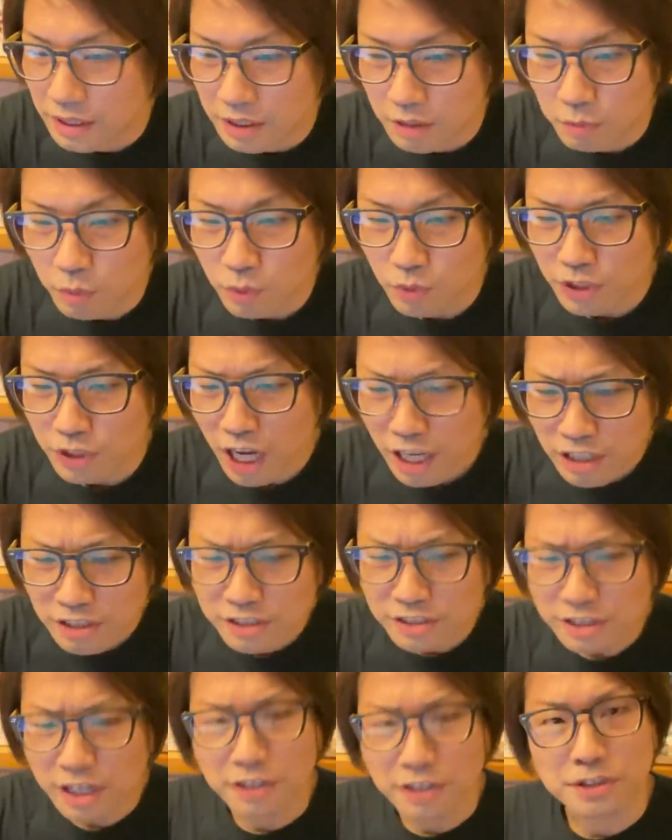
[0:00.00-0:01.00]
僕
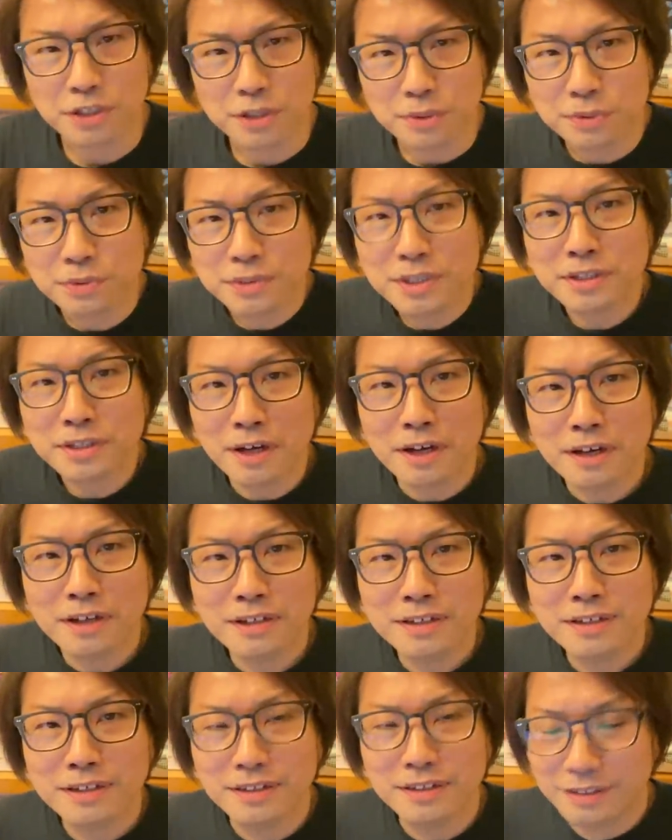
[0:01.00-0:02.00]
ダンサーって言ってた？
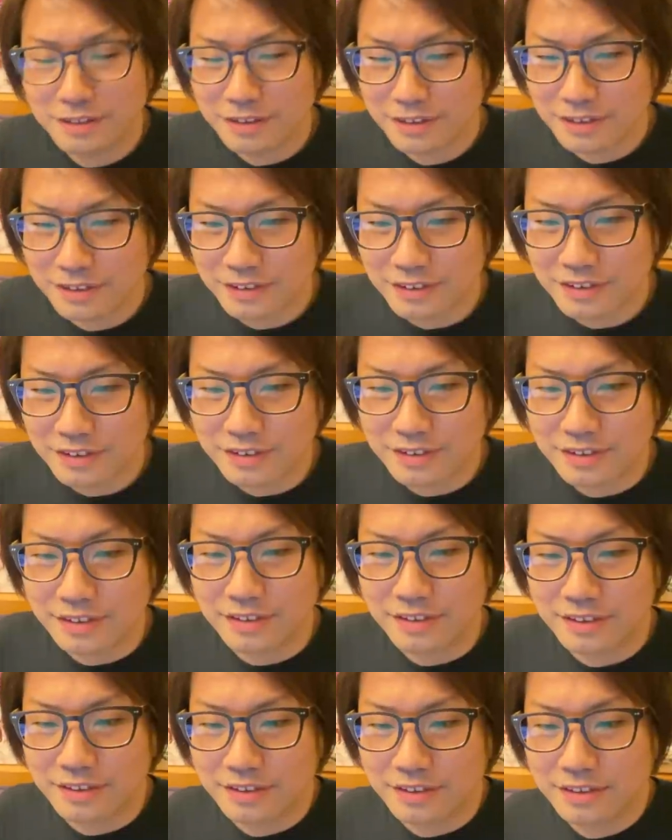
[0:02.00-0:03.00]

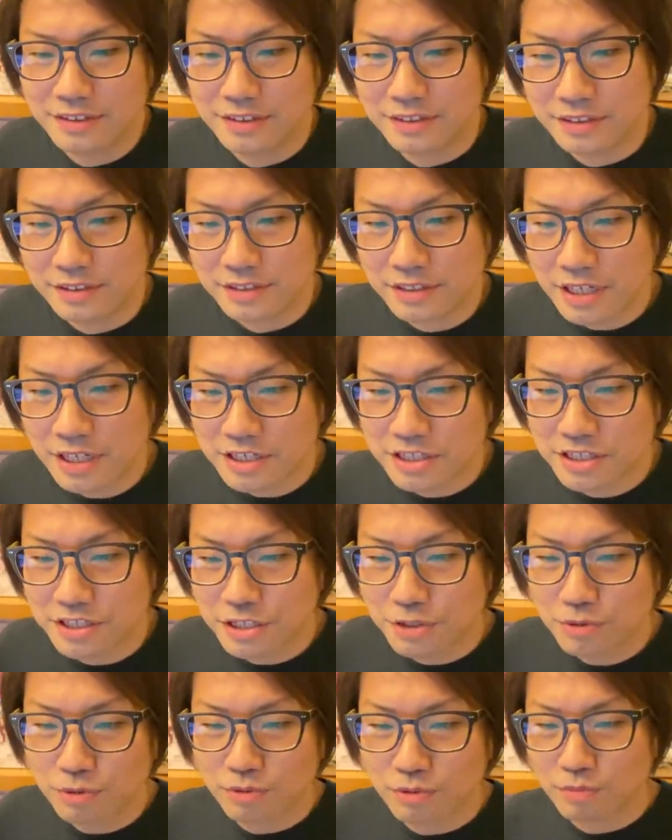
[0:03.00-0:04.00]
えー、鞘師
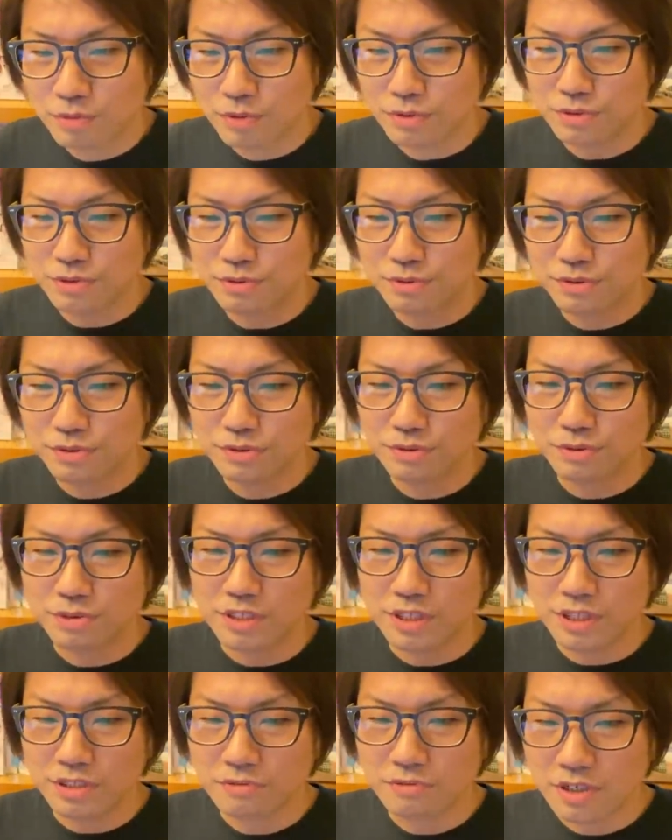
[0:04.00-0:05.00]
里保を僕称す
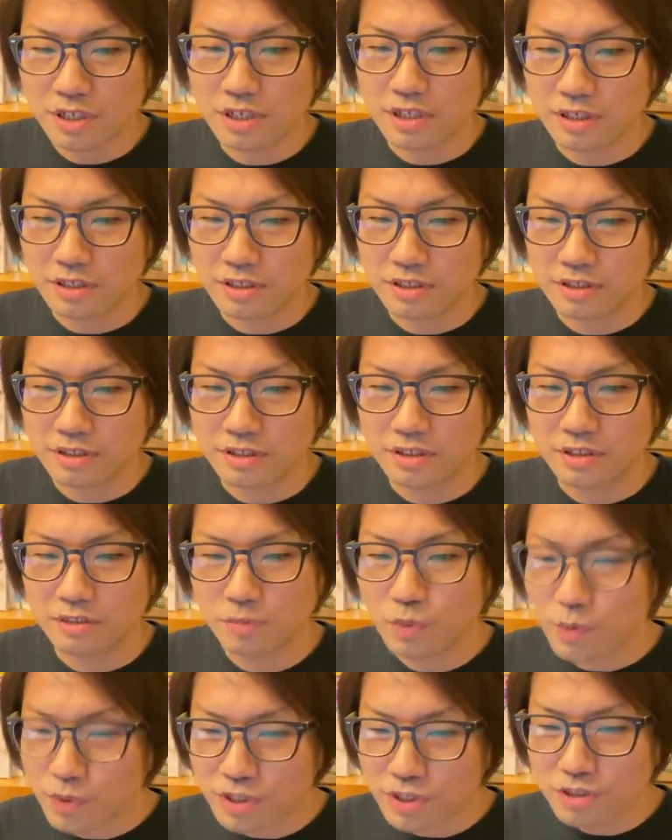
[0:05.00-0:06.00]
時には、えー、
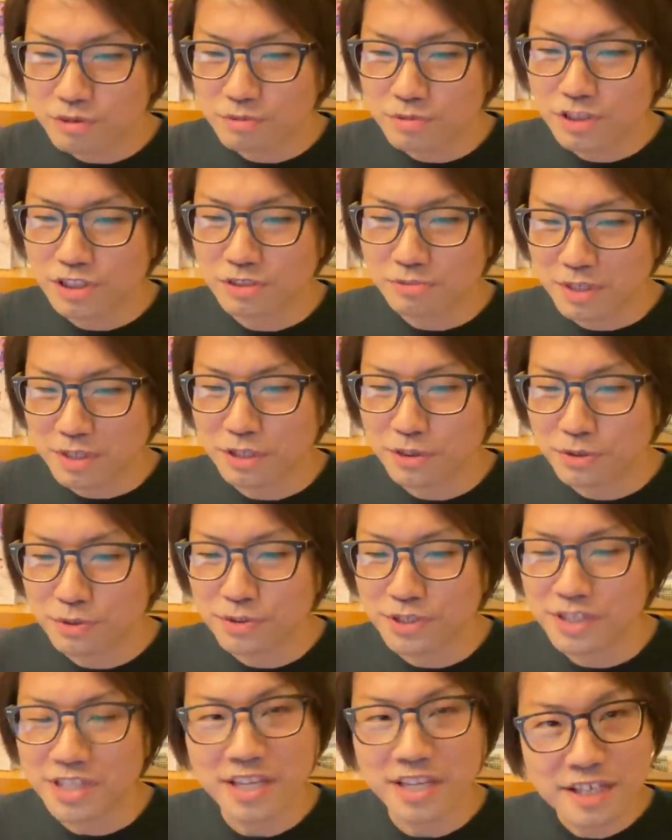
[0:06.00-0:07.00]
モーニング娘。きゅう
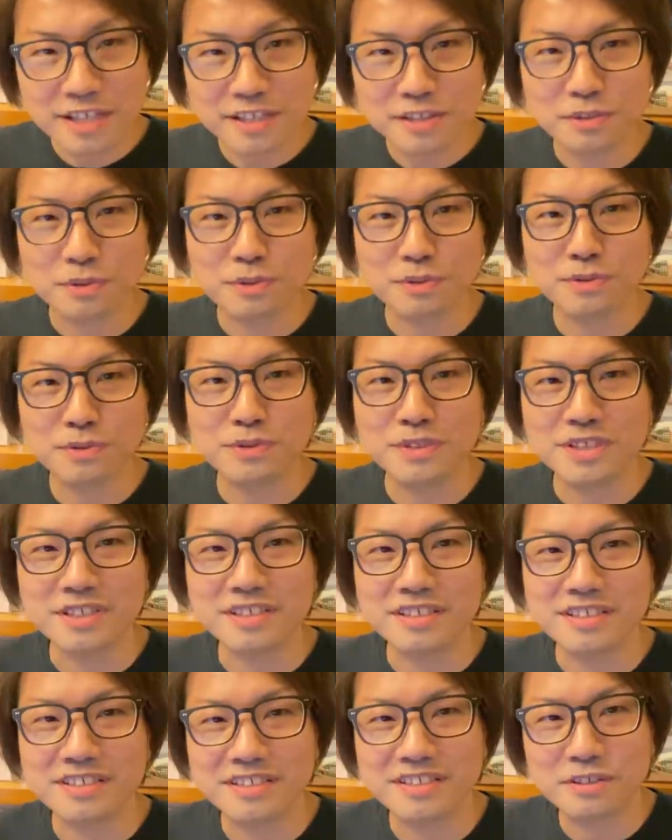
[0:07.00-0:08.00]
きエースというふう
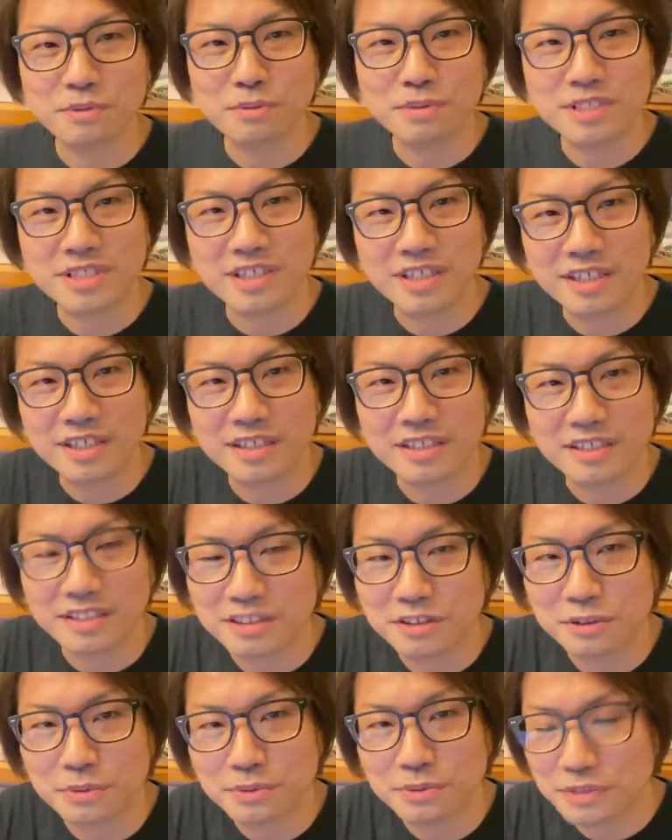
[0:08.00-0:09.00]
に称した
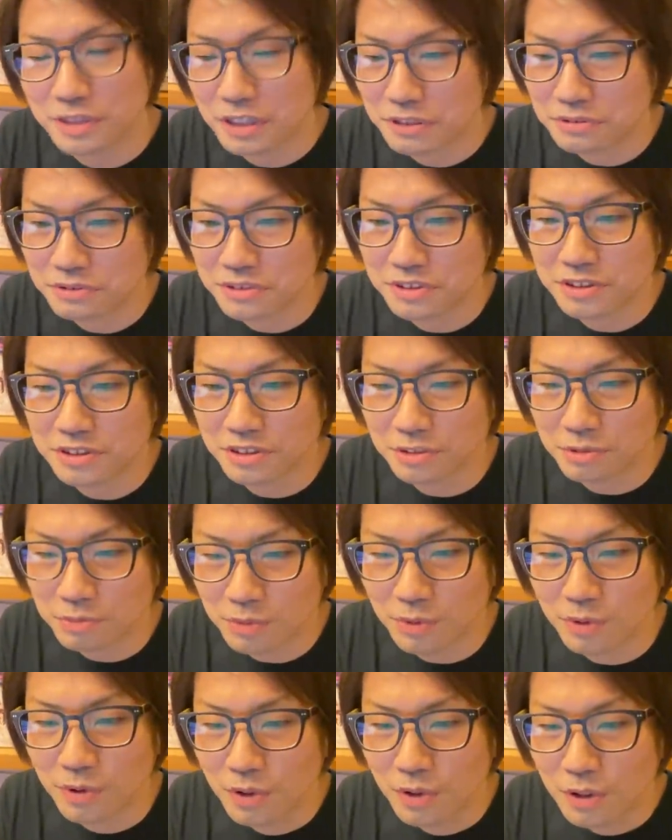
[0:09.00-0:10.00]
記憶があるんですけど
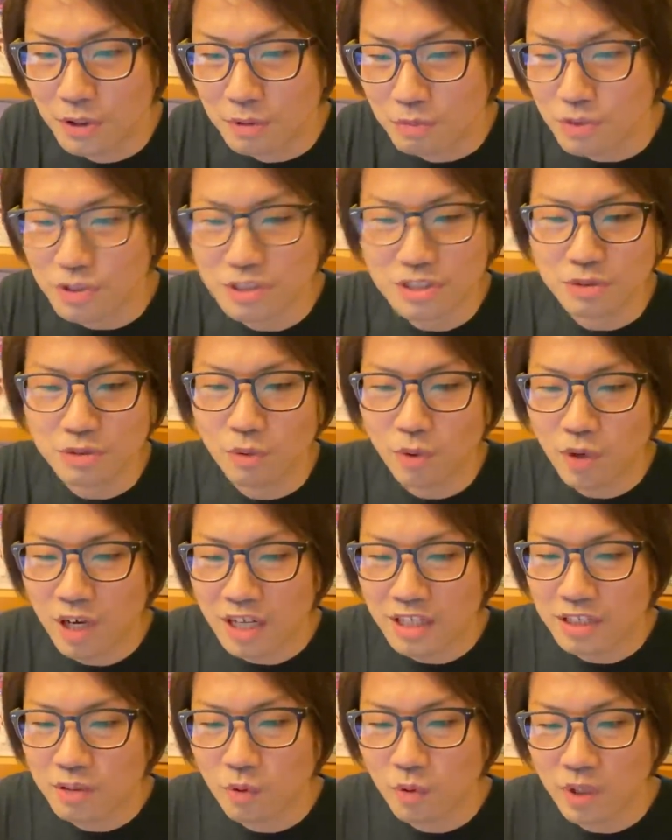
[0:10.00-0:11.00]
も、もし誤
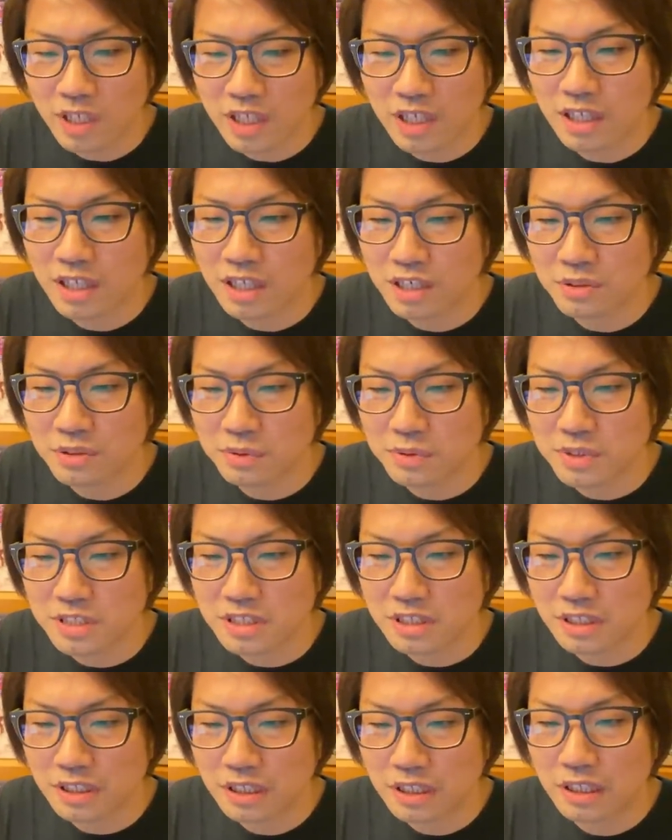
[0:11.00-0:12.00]
解誤弊があるようで
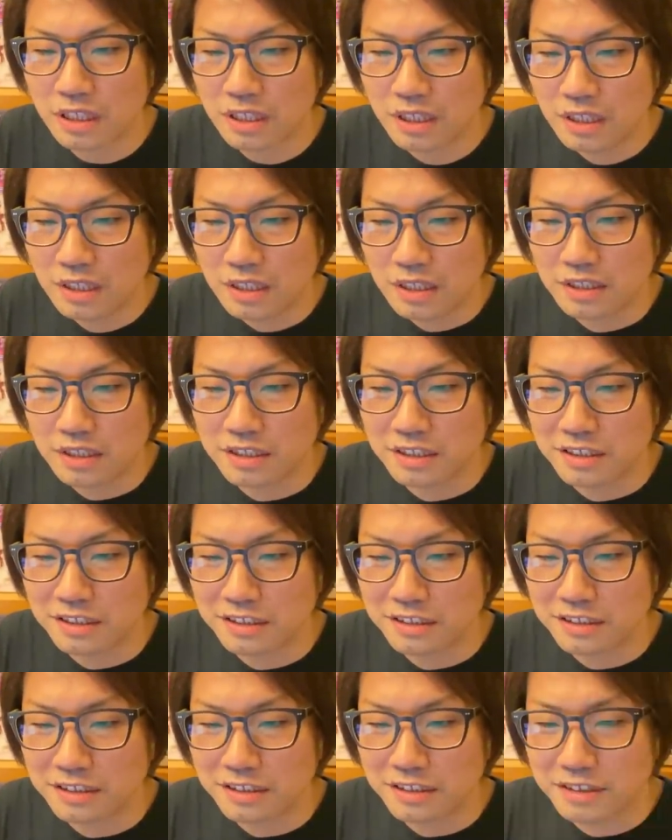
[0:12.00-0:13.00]
したら、
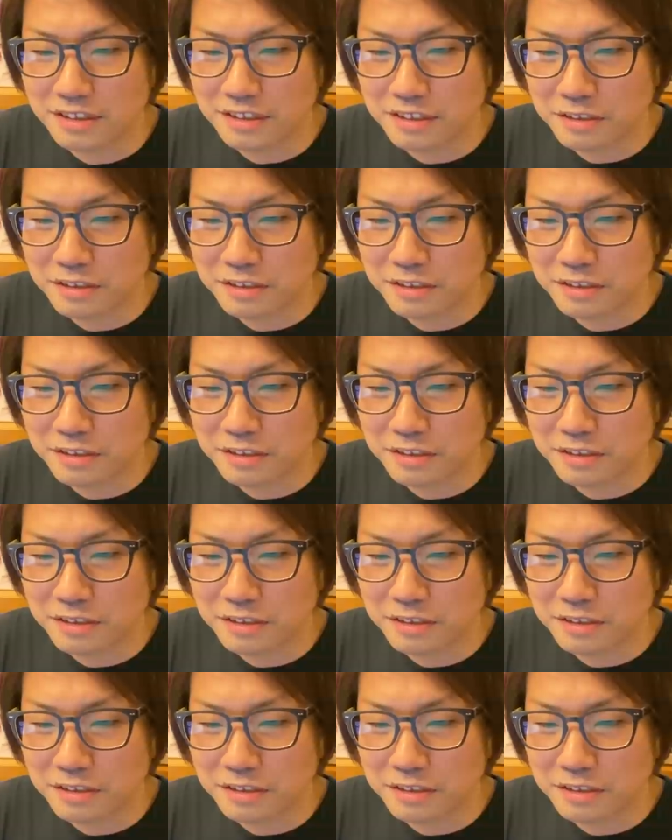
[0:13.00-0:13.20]
えー、